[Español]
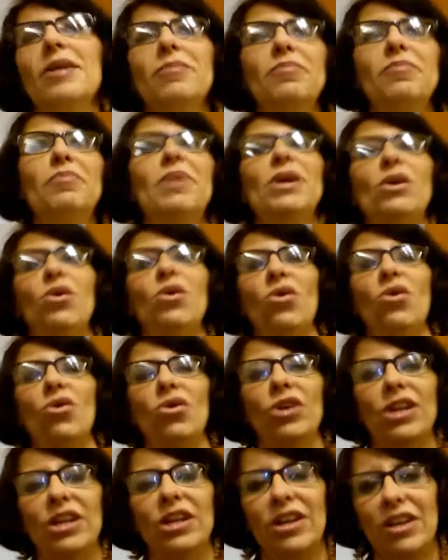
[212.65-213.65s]
pero
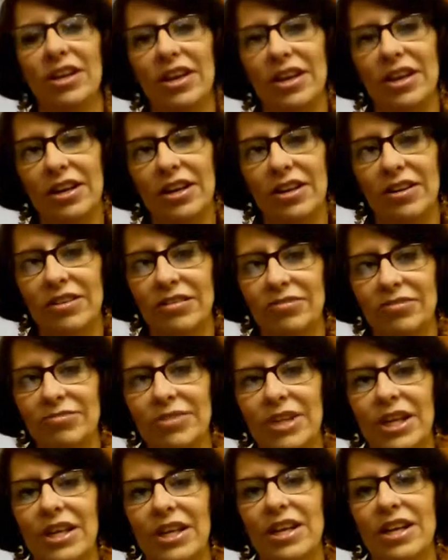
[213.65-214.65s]
en,
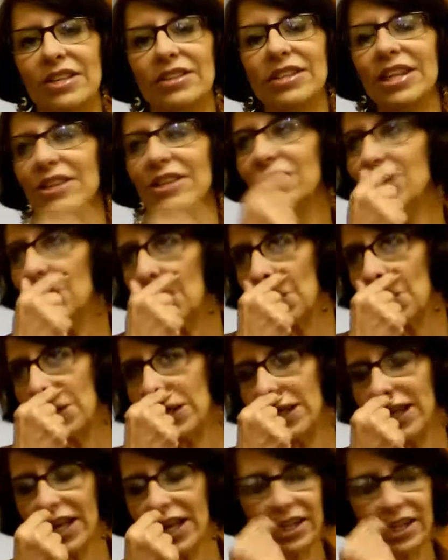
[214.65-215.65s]
en esta
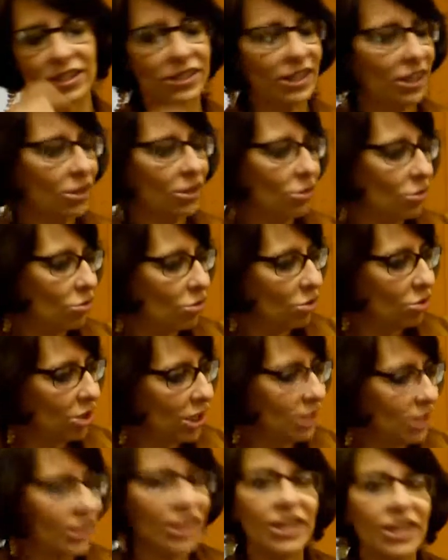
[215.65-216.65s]
antología que sacó
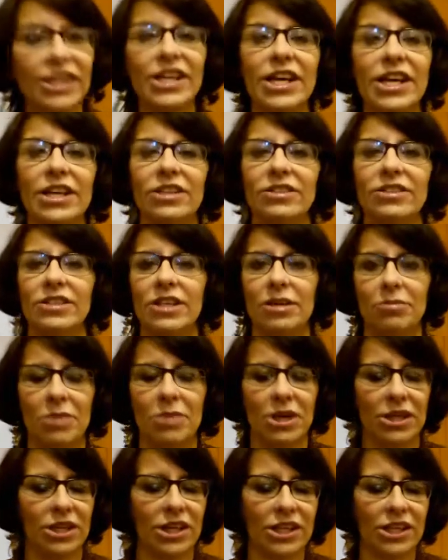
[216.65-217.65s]
Callarena que se
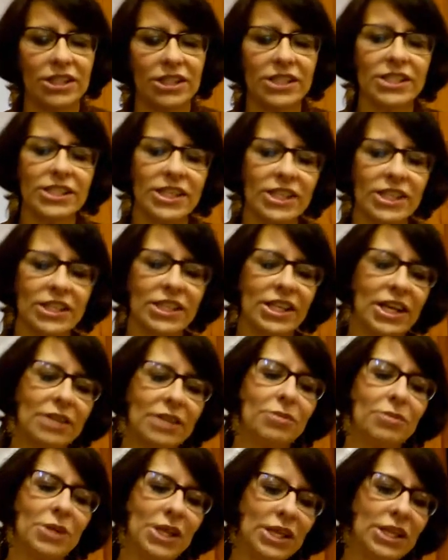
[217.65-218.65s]
llama Incandescente, ahí
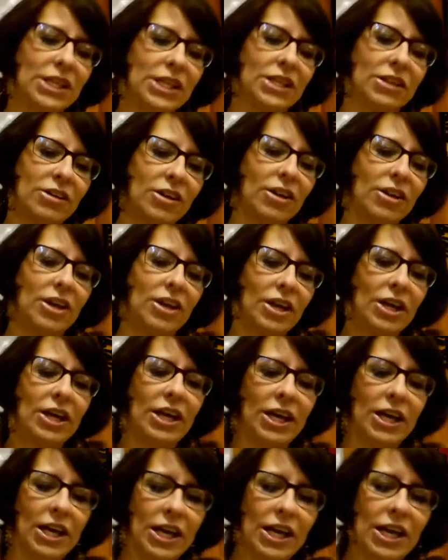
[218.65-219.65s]
vienen
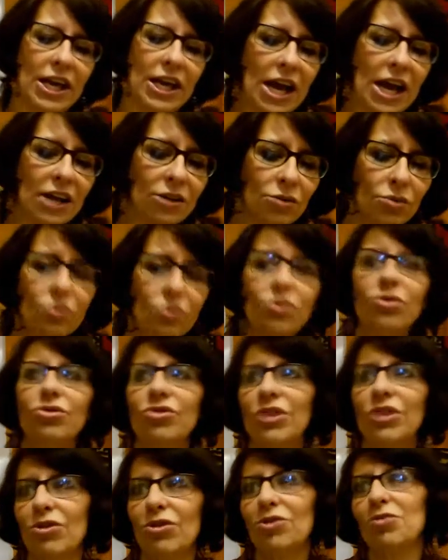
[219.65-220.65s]
eh, algunos
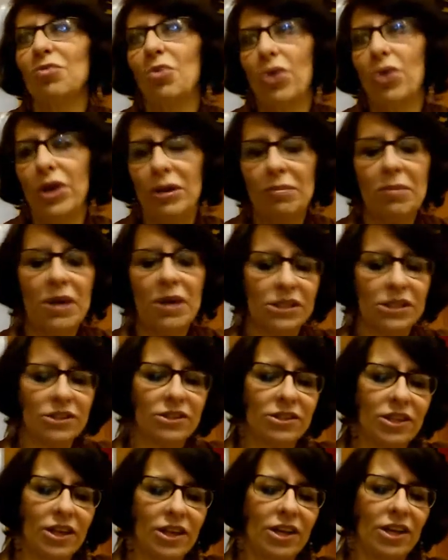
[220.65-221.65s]
de los poemas
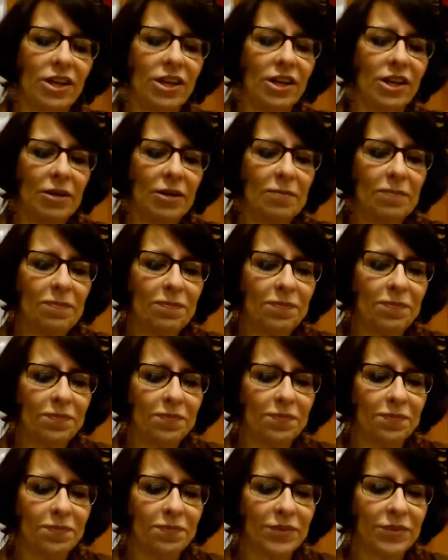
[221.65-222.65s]
de,
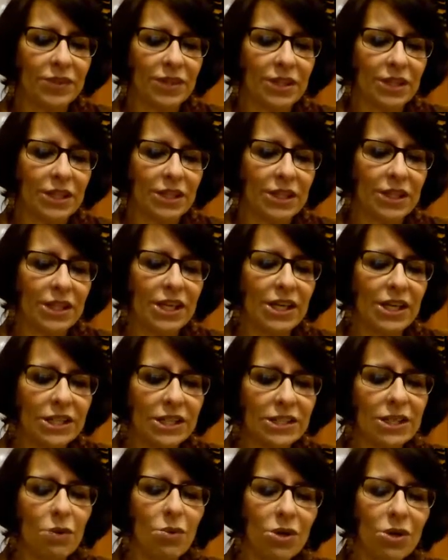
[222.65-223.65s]
de
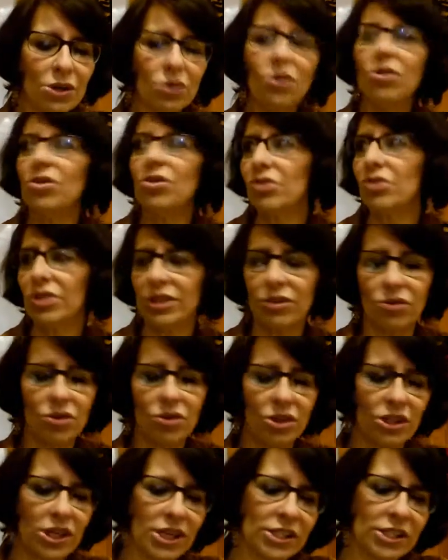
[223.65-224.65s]

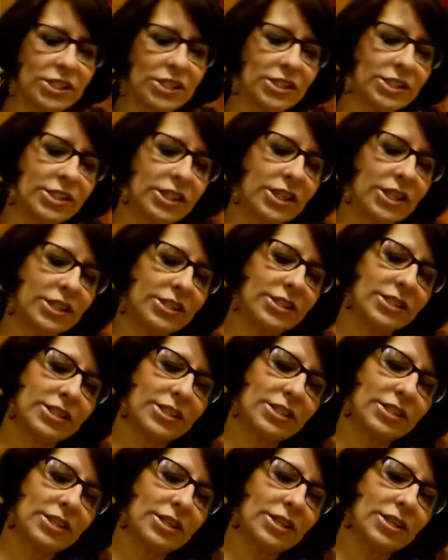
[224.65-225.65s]
Recorre las Islas.
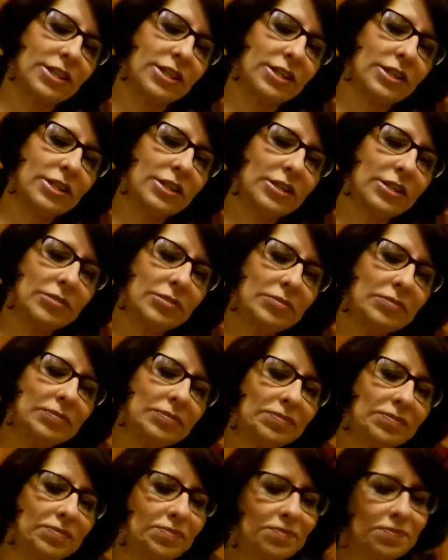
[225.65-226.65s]

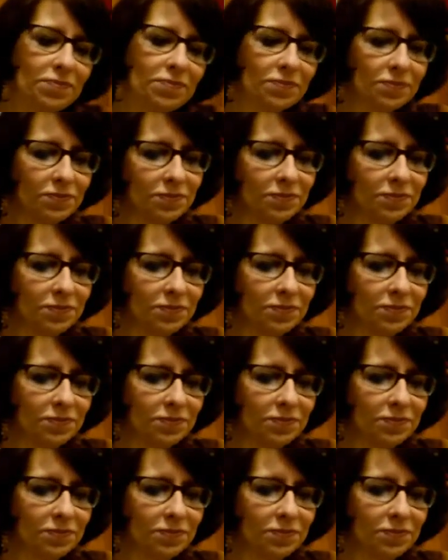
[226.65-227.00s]
Mm.